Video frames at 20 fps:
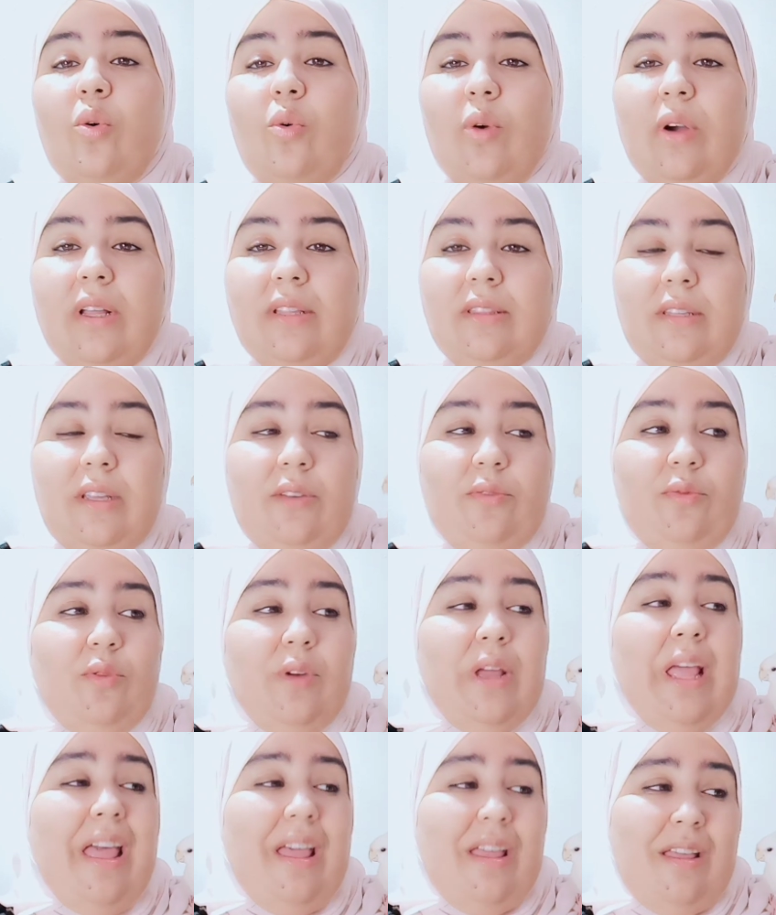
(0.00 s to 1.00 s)

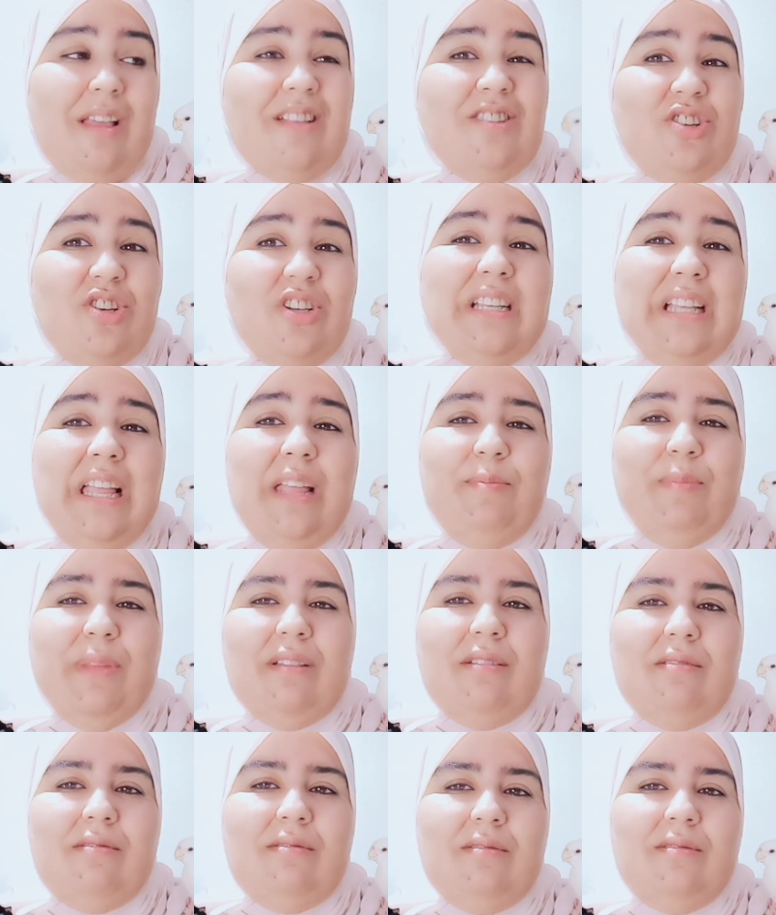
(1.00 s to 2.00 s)
وكنضيفوا اه هادشي
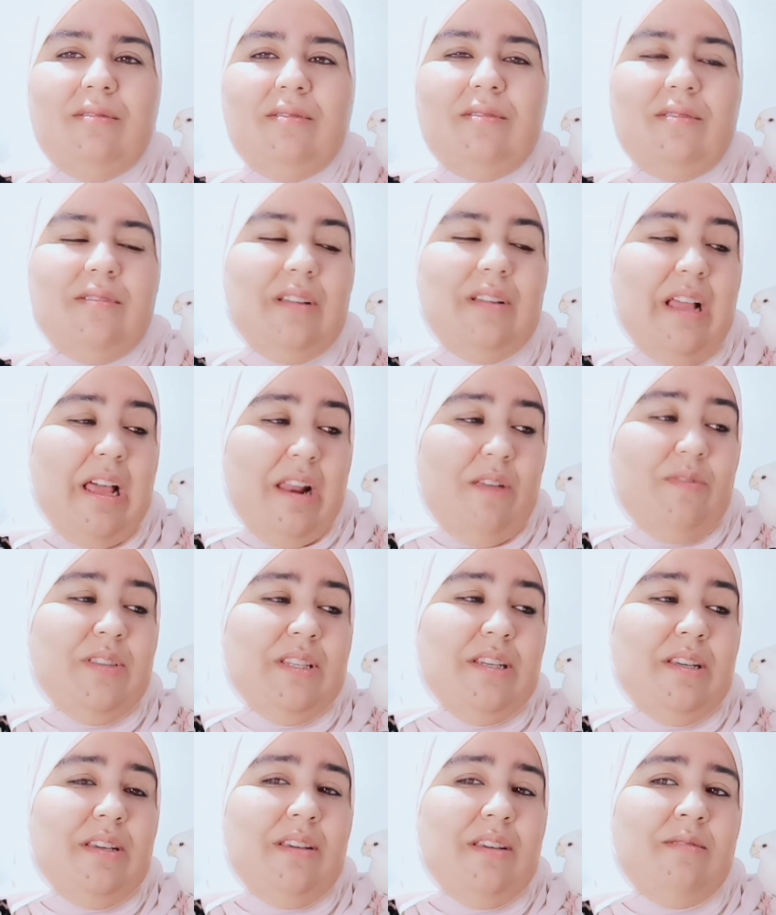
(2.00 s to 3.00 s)
كامل
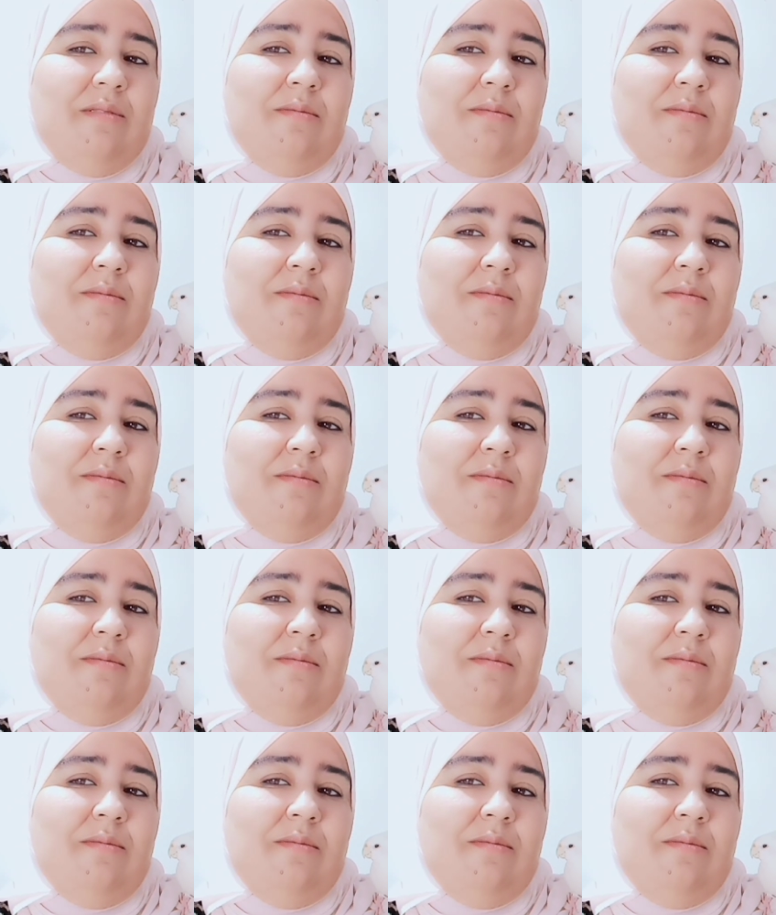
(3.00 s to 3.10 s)
عرفتيه